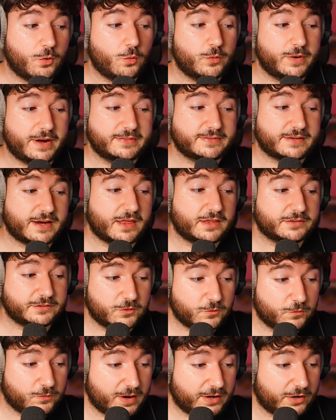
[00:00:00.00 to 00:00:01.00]
una entrada
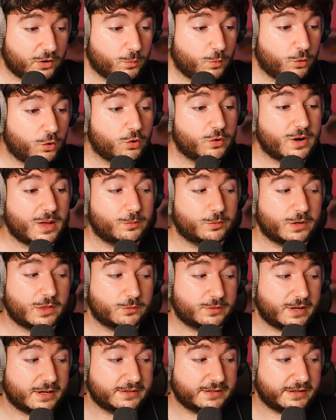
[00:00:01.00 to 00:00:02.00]
triunfal como
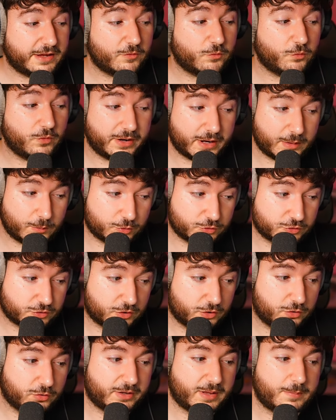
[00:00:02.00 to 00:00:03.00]
colaboradora en Ni que fuéramos.
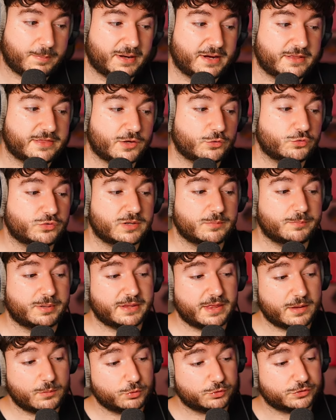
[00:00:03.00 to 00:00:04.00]
Lo que parecía un simple
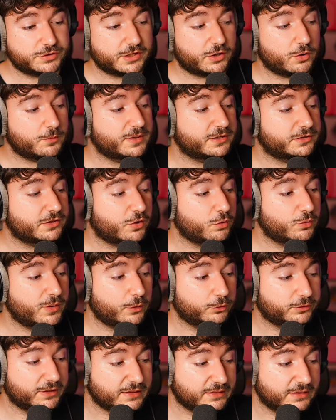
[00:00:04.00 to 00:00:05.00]
debut se convirtió en una
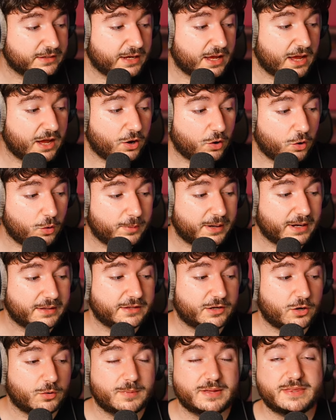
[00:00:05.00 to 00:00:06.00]
auténtica obra
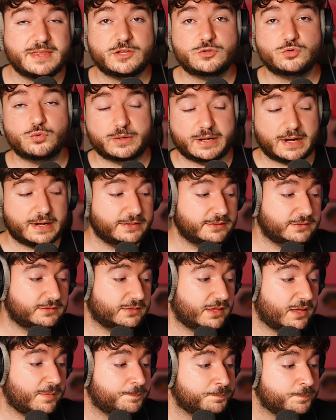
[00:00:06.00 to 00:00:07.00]
de comedia
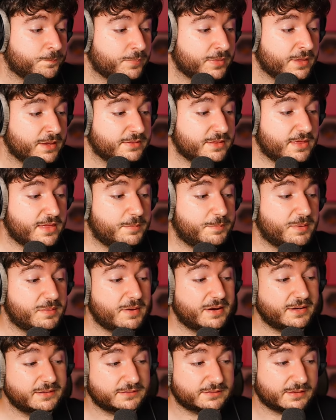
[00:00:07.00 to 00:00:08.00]
surrealista. Desde el
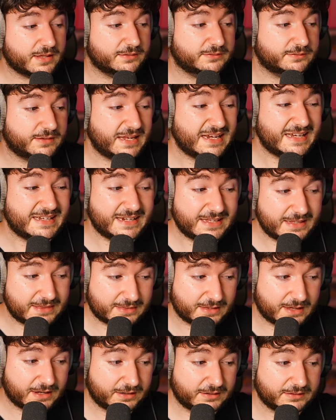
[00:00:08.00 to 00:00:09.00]
primer instante,
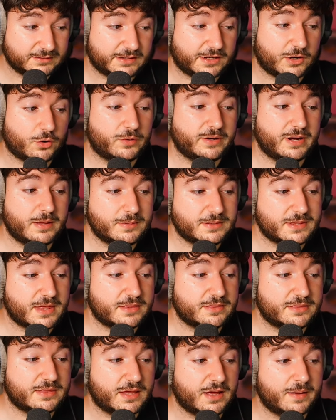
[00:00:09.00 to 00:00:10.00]
Nizar dejó en
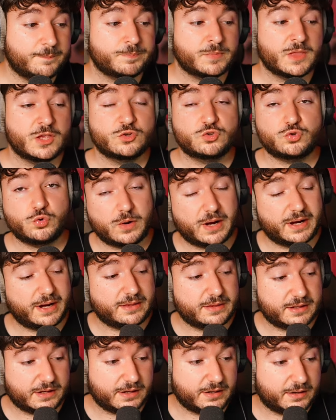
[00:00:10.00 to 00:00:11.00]
evidencia su gana
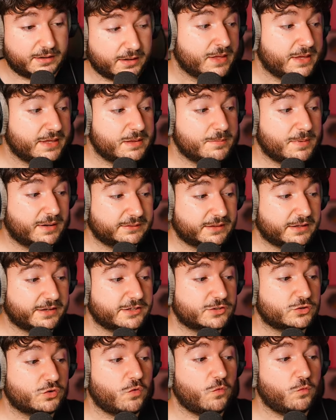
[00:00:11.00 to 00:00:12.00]
de guerra, y Marta
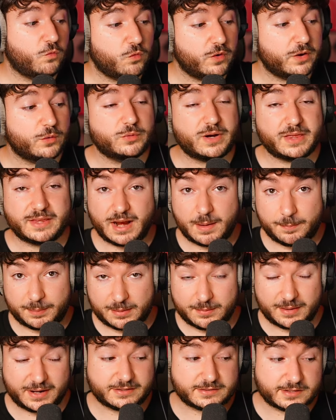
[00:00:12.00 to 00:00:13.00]
Riesco fue una de las
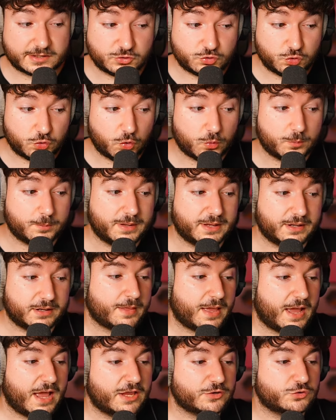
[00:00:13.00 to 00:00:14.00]
primeras en sucumbir
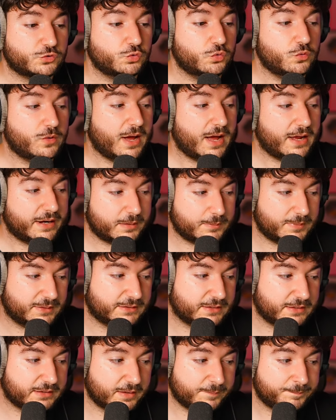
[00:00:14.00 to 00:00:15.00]
a su
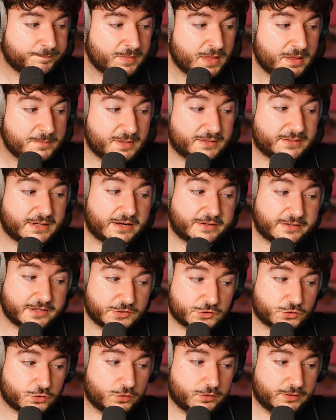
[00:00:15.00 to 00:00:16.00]
arremetida. Mientras
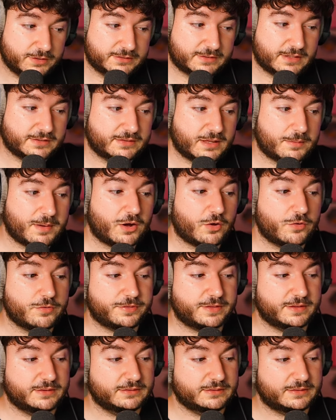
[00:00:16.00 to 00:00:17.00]
Riesco intentaba
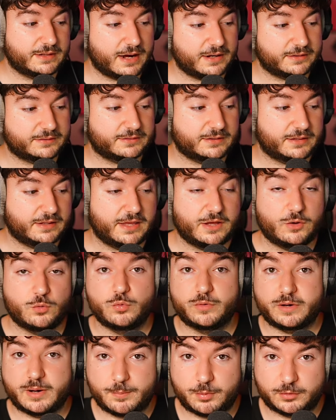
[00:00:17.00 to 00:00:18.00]
concentrarse en
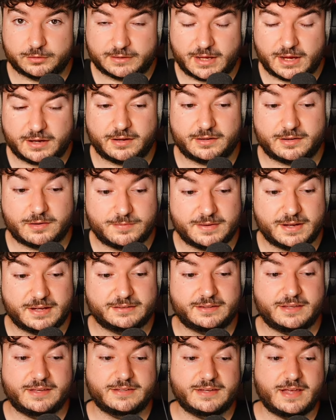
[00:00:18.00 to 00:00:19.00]
un reportaje, que
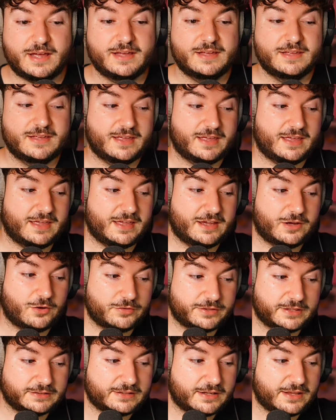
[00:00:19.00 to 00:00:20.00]
fíjate ella eh,
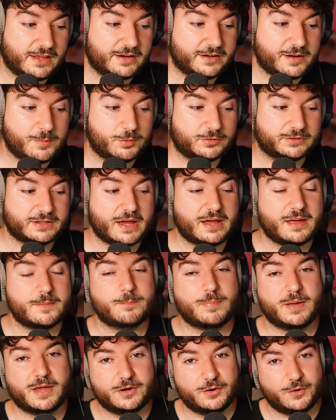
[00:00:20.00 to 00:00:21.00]
concentrada en el reportaje,
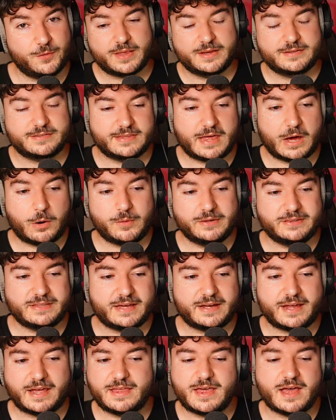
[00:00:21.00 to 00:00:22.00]
pero se da
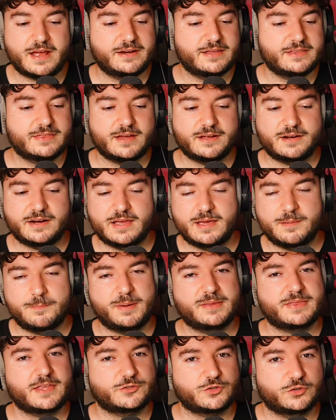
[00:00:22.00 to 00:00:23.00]
cuenta que Aida Nizar
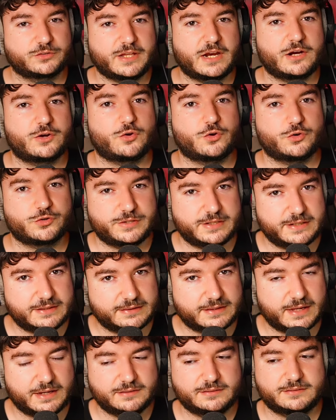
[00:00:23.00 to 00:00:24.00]
empieza a soltar
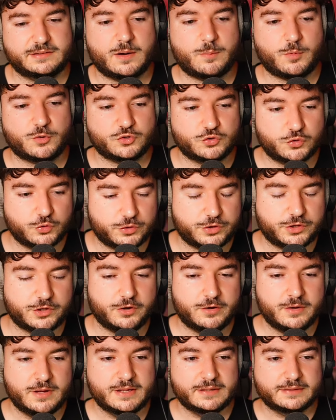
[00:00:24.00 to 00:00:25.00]
cositas, trapos
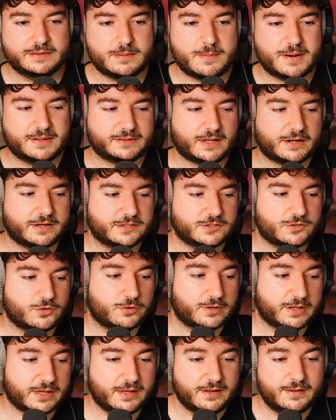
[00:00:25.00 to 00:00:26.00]
sucios de Marta
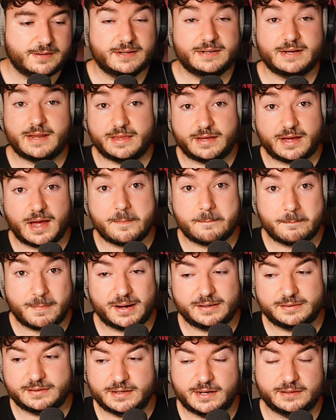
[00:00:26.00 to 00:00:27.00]
Riesco que la dejan
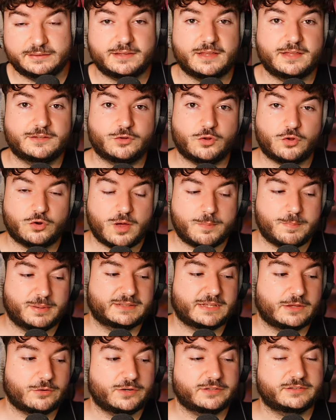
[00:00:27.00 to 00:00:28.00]
mal delante de todos los
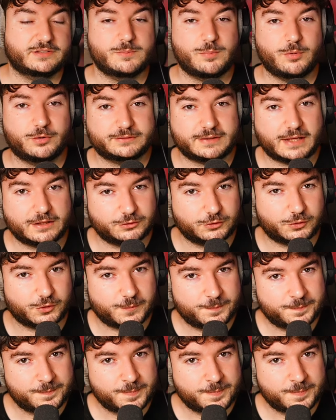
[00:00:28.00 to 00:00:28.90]
espectadores y por tanto